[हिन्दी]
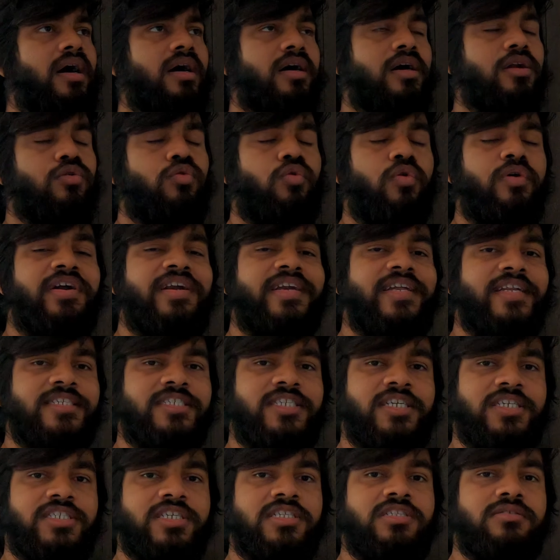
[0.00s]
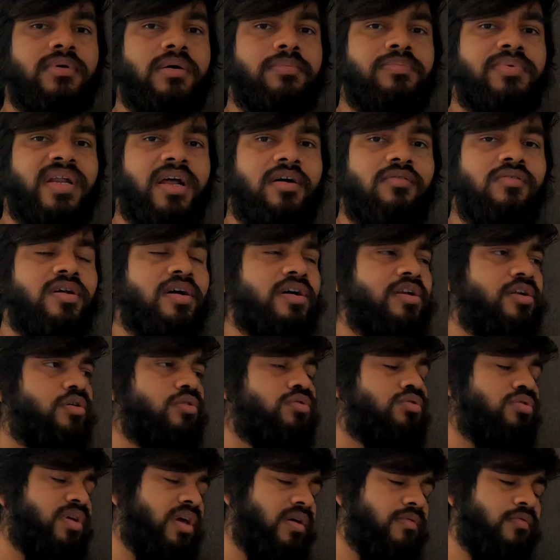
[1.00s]
अगर कोविड रिस्ट्रिक्शन में आप ट्रैवल कर रहे
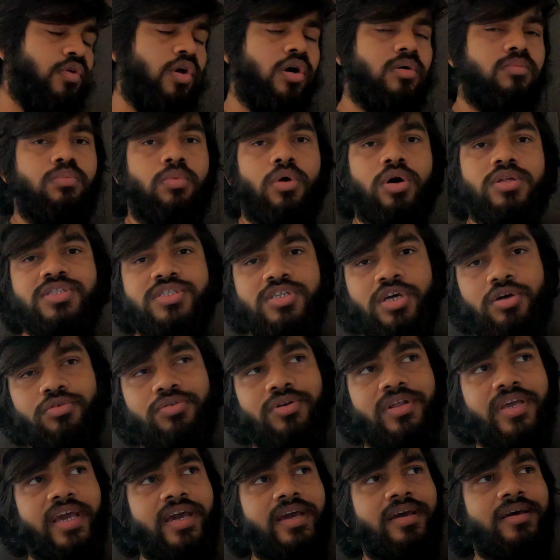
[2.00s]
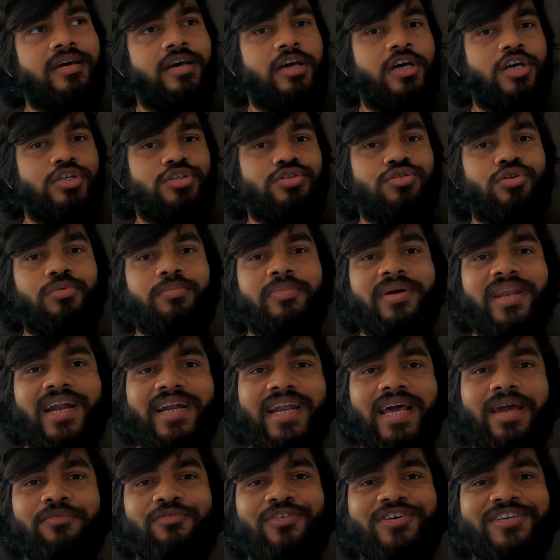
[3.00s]
हो तो ये ब्लॉग बहुत ज़रूरी है सो so, बिना
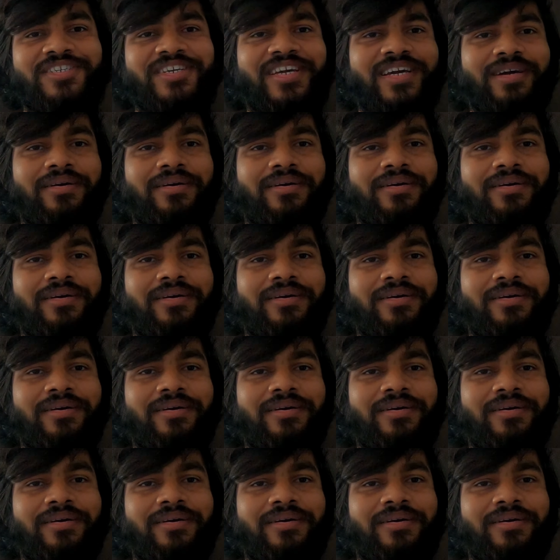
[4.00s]
टाइम वेस्ट